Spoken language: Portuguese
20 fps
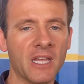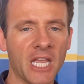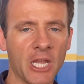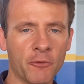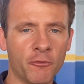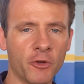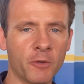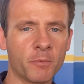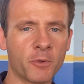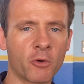
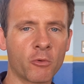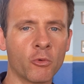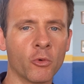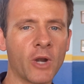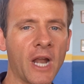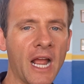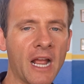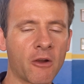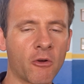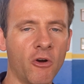Eu fui
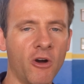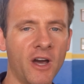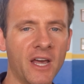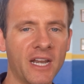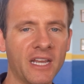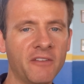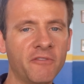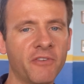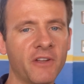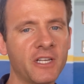procurar
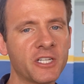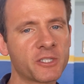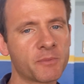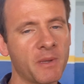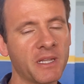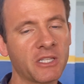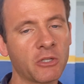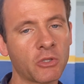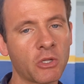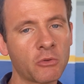agora,
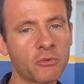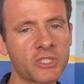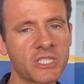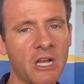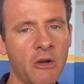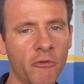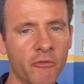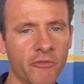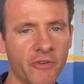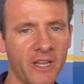infelizmente eu não
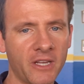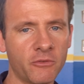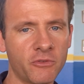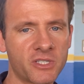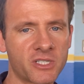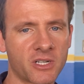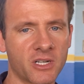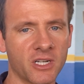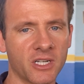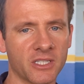salvei no
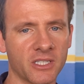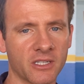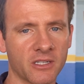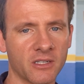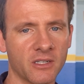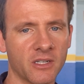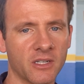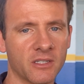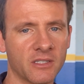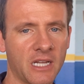scanner,
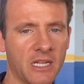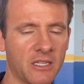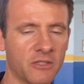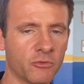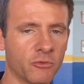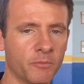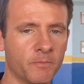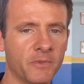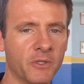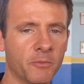tá?
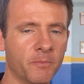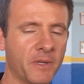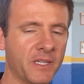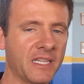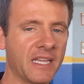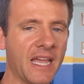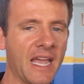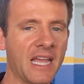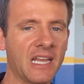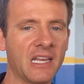no, no
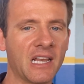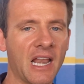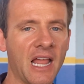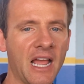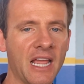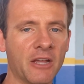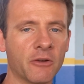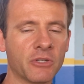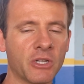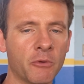PDL
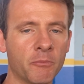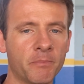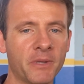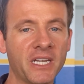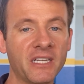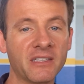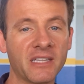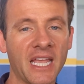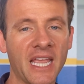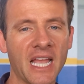lá eu não
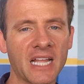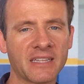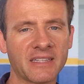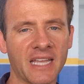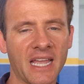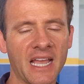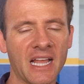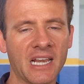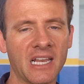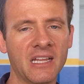printei a
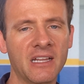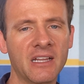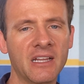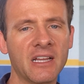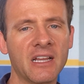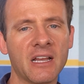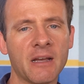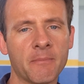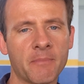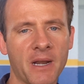tela
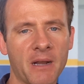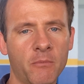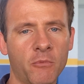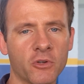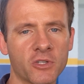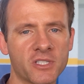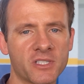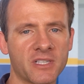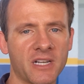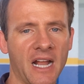para
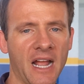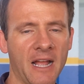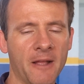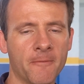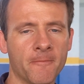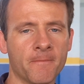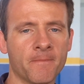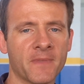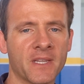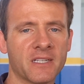mostrar,
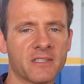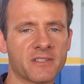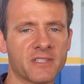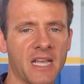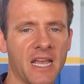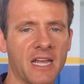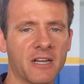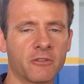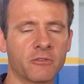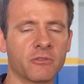
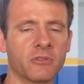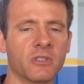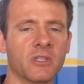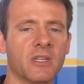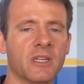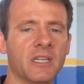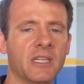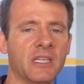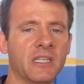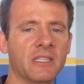certo?
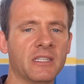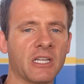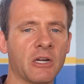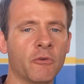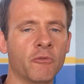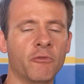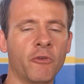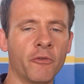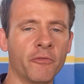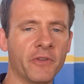
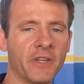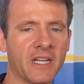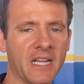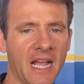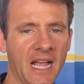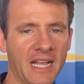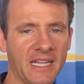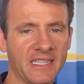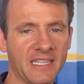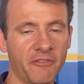Então vou
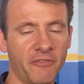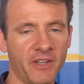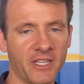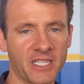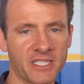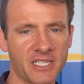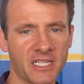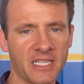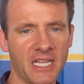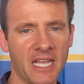ficar
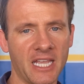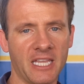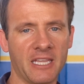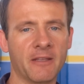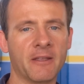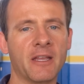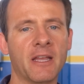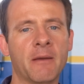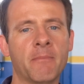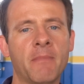devendo essa
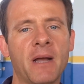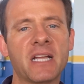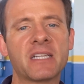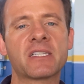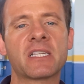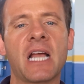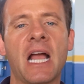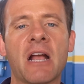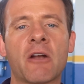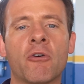daí.
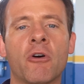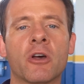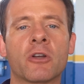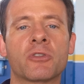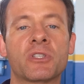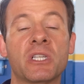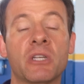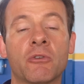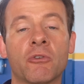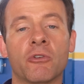Mas agora
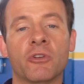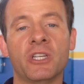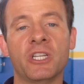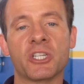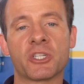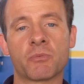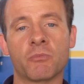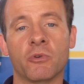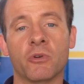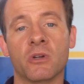o
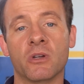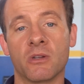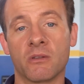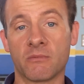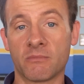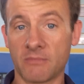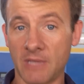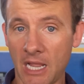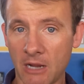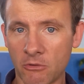sincronismo
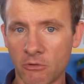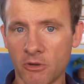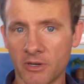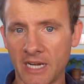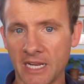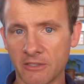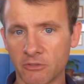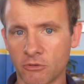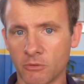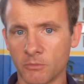está
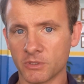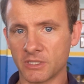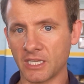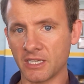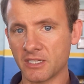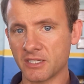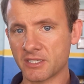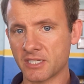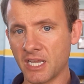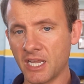correto como
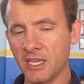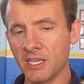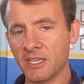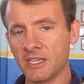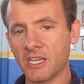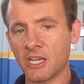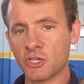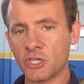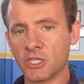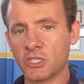tem que ser
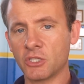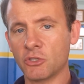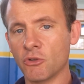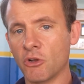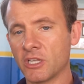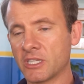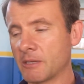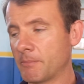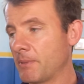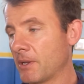e a gente
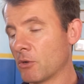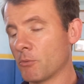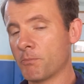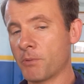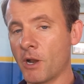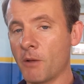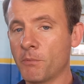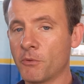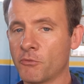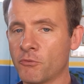nota pelo
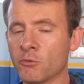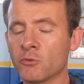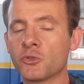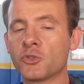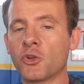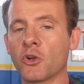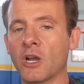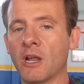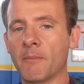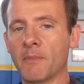próprio
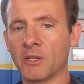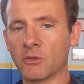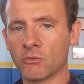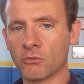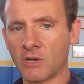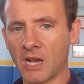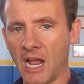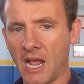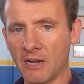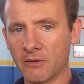funcionamento do
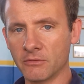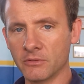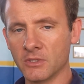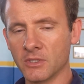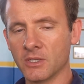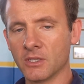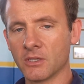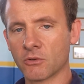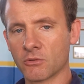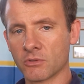carro,
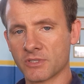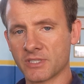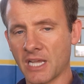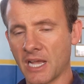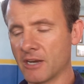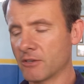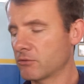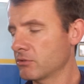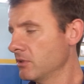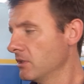
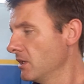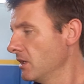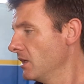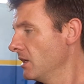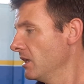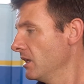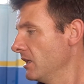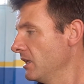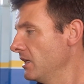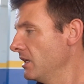certo?
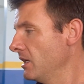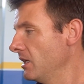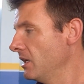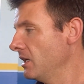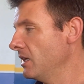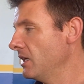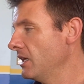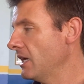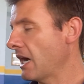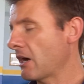
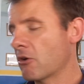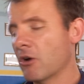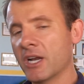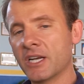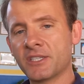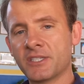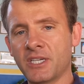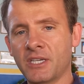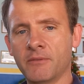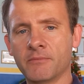E
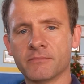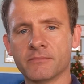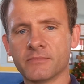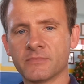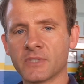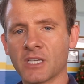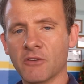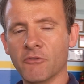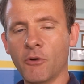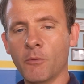agora sim,
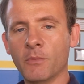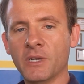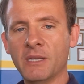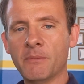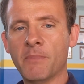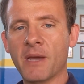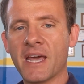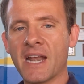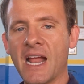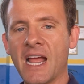vamos
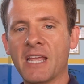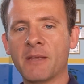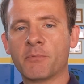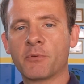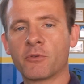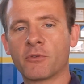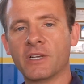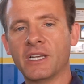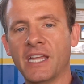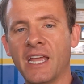liberar aí
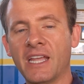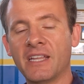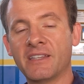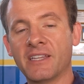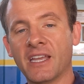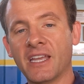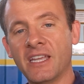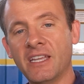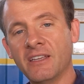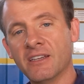para o
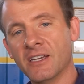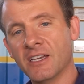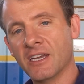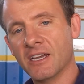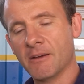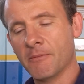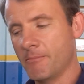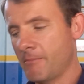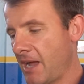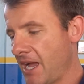cliente aí
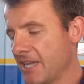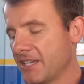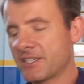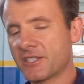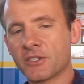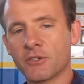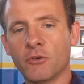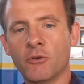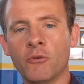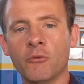
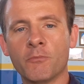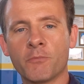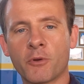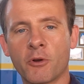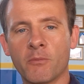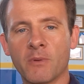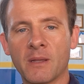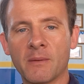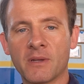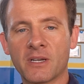mais um
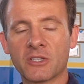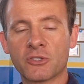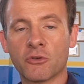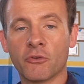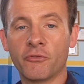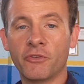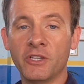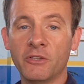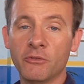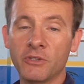problema
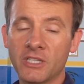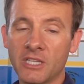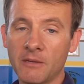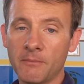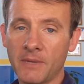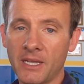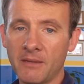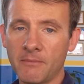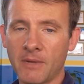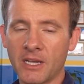resolvido e
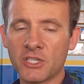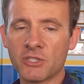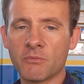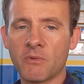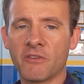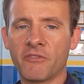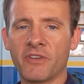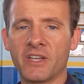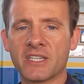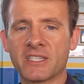também, mais
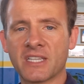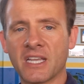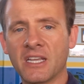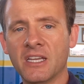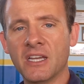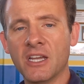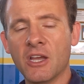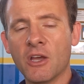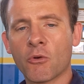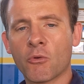uma vez, né,
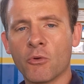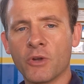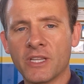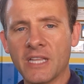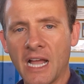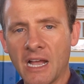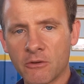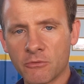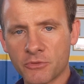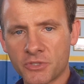
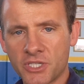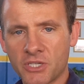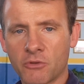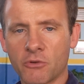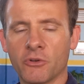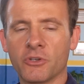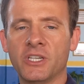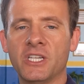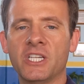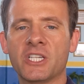cuidar com o
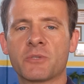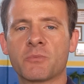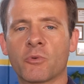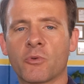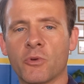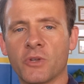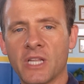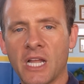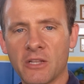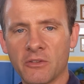sincronismo,
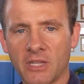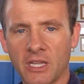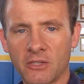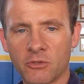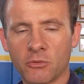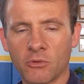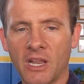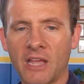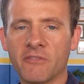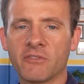cuidar onde é
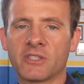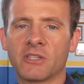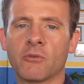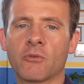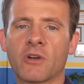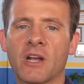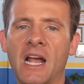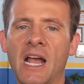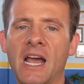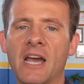que tu leva
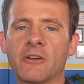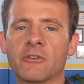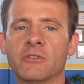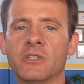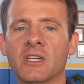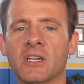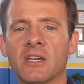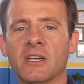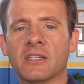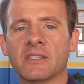teu carro,
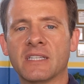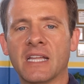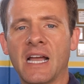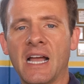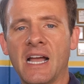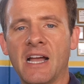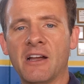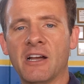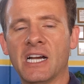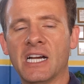
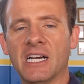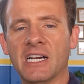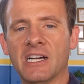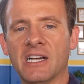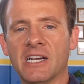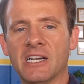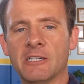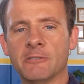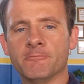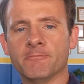
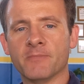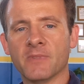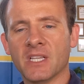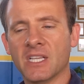tá?